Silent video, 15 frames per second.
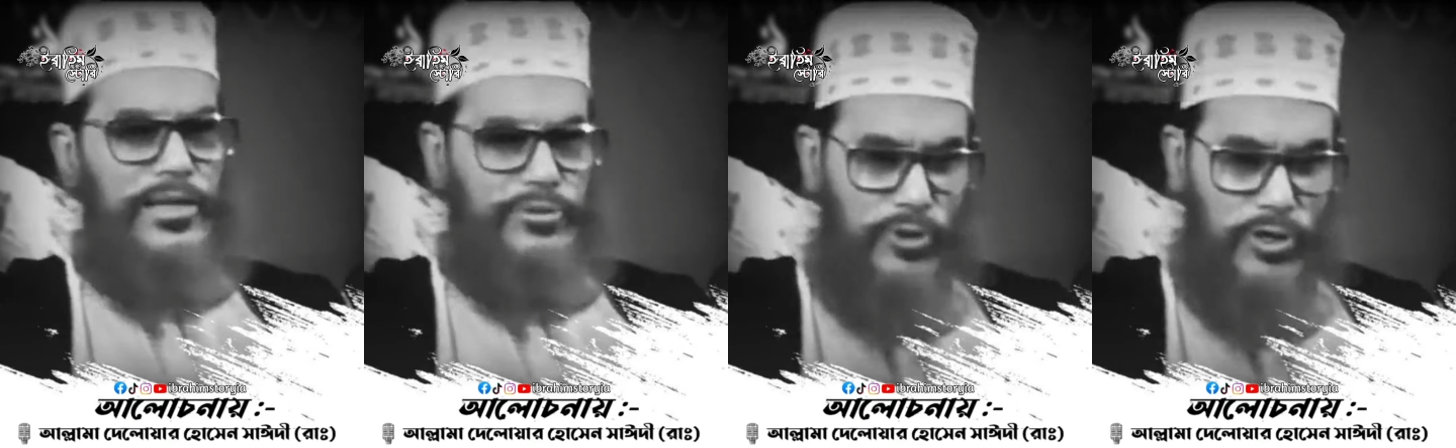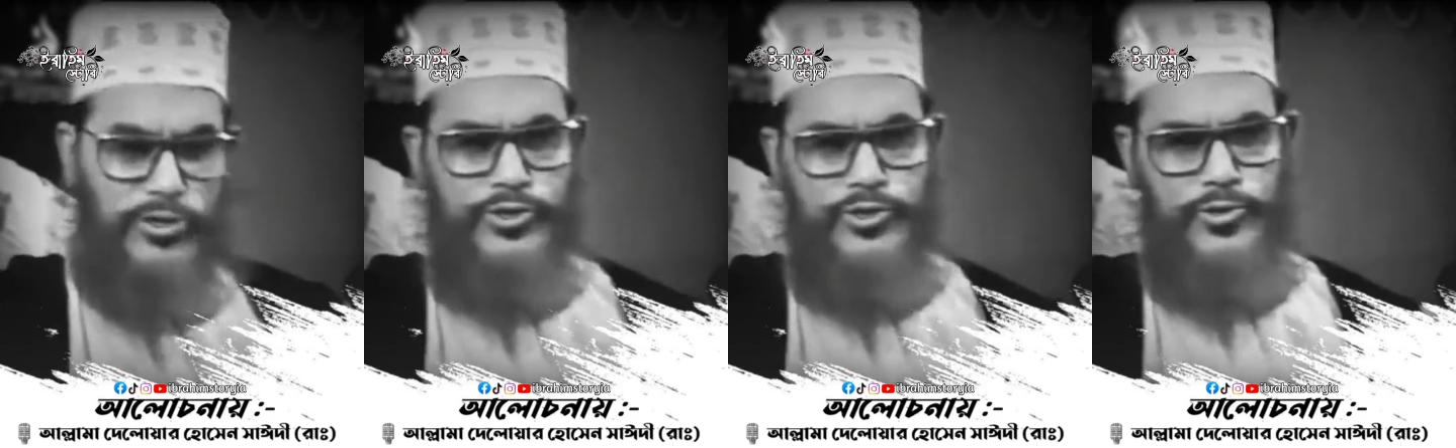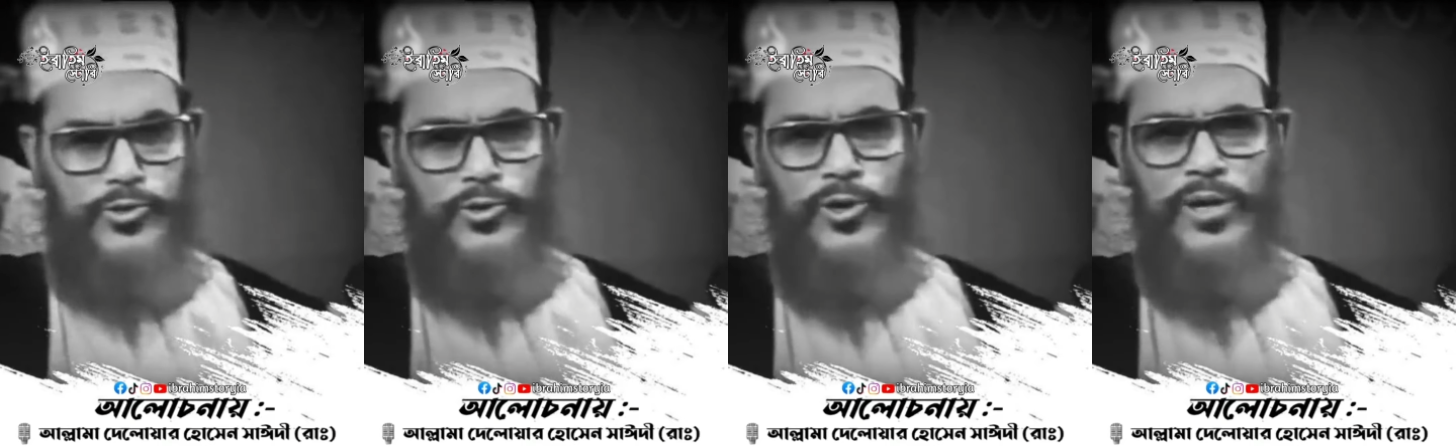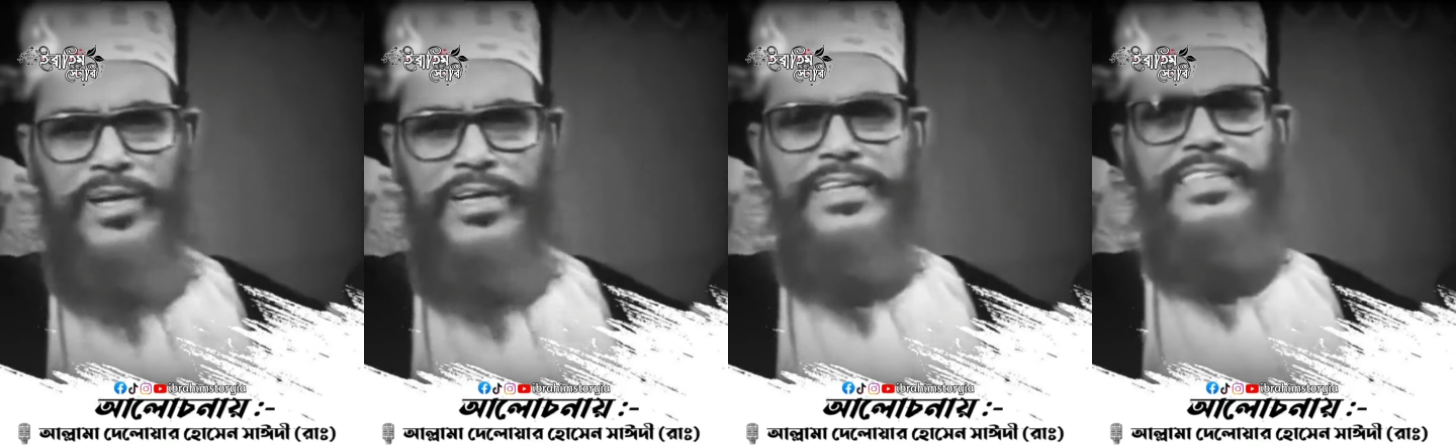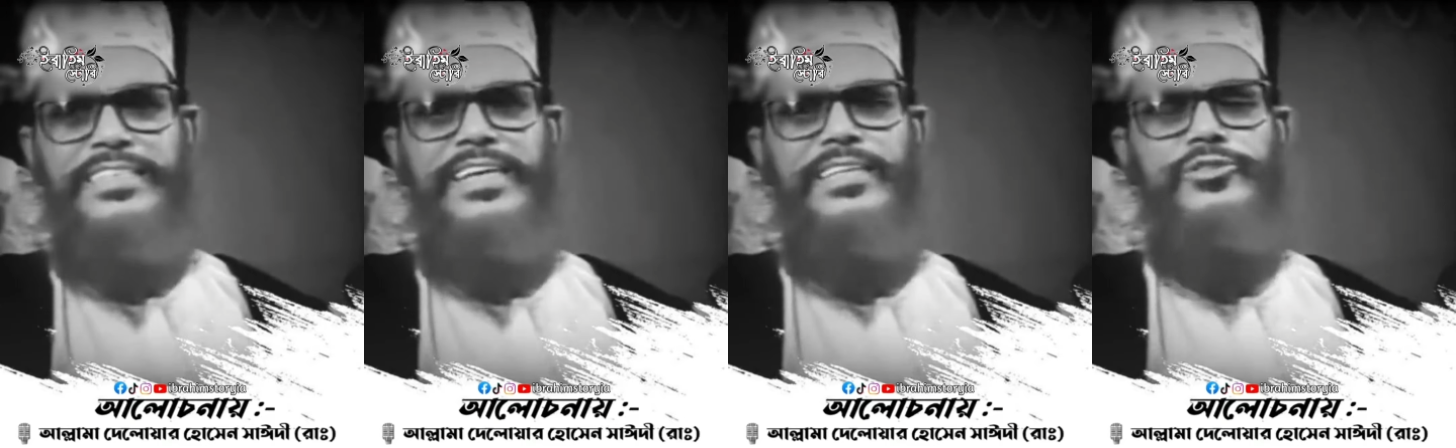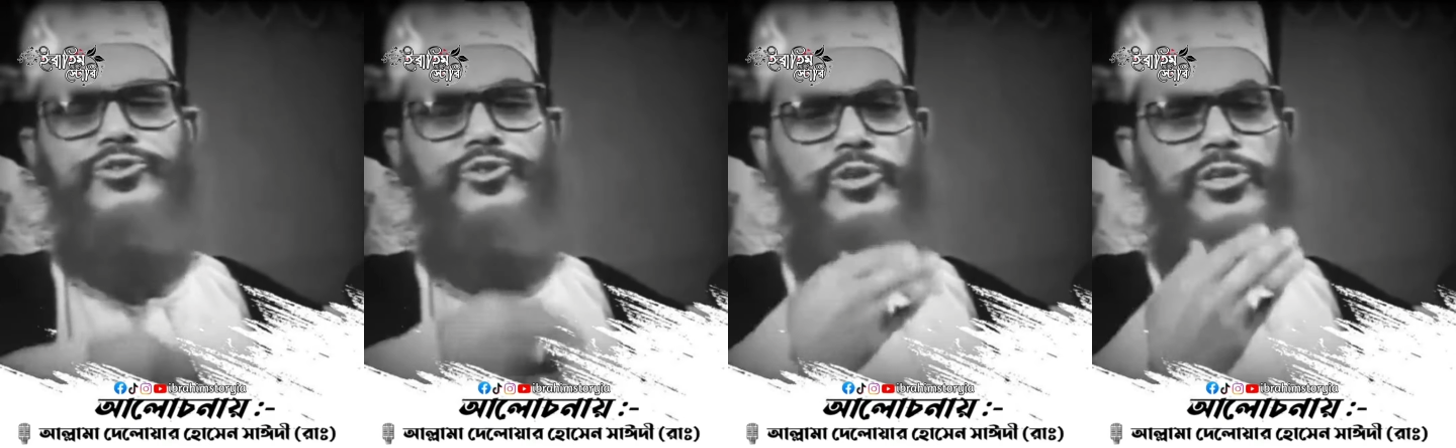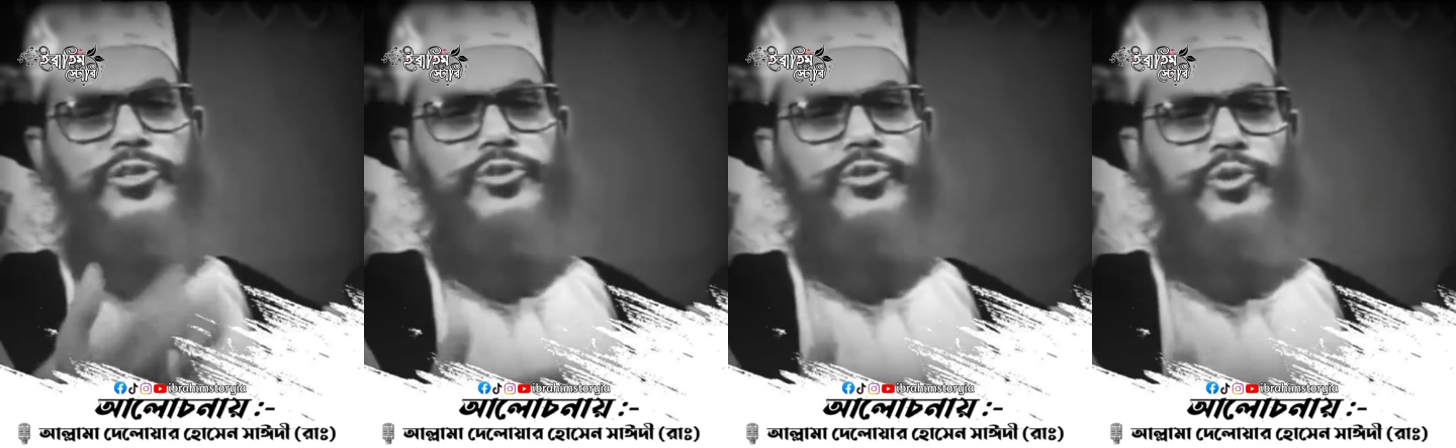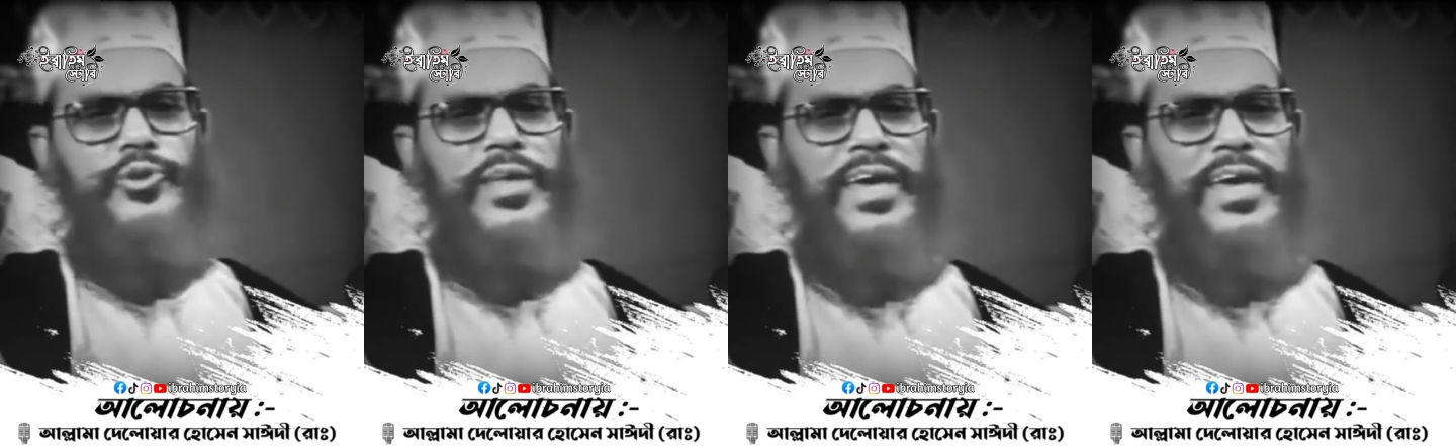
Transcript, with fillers: আদর্শ নিজের চরিত্র